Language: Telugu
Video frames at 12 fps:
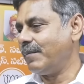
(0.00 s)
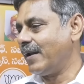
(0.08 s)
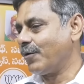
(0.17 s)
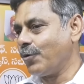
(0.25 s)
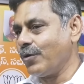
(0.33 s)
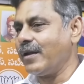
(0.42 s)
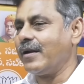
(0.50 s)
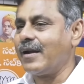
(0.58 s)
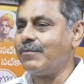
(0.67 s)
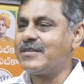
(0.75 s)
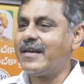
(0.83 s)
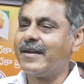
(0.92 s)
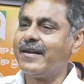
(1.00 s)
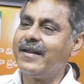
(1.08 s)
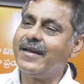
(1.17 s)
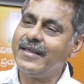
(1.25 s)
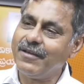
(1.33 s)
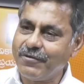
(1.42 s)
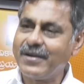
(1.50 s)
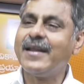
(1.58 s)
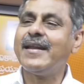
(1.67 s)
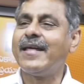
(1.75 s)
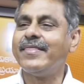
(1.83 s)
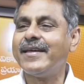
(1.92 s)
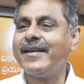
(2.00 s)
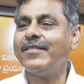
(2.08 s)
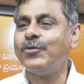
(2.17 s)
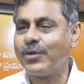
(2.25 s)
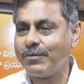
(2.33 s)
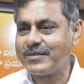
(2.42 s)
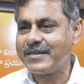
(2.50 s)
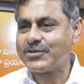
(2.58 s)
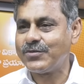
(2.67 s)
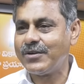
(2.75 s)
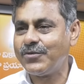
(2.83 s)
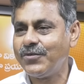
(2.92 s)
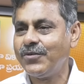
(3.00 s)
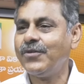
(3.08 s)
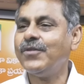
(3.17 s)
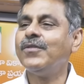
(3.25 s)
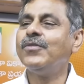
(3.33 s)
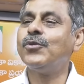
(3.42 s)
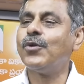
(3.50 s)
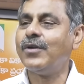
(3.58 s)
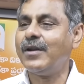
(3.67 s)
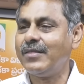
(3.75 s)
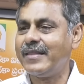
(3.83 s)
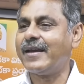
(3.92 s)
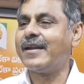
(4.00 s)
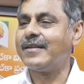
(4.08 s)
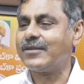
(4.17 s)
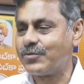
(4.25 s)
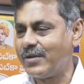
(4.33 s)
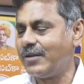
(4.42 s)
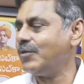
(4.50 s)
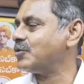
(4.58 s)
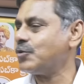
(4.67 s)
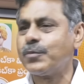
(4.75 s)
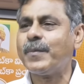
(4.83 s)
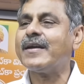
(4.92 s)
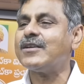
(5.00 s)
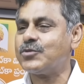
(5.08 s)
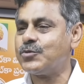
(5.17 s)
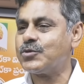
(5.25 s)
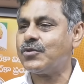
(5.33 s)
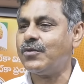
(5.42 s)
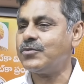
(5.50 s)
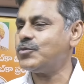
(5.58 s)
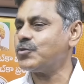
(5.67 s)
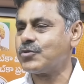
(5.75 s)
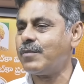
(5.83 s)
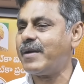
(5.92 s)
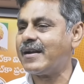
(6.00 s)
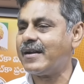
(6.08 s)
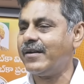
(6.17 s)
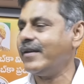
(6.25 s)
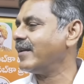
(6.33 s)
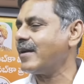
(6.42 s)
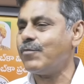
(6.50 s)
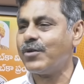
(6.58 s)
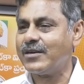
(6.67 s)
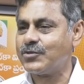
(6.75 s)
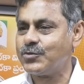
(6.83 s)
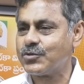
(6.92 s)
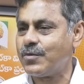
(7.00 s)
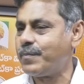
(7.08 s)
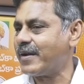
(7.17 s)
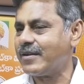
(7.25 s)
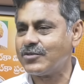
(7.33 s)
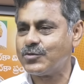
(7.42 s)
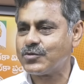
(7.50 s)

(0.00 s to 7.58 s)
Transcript: మన కోదన్ రామ్ సార్ అన్న ఎవరినన్నా అందరినీ దూరం చేసుకున్నావు ద్రోహులను దగ్గర చేసుకున్నావు నువ్వు చుట్టుపక్కకు చూసుకో చూసుకొని మాట్లాడు వెనక ముంగట చూసుకో పక్కకు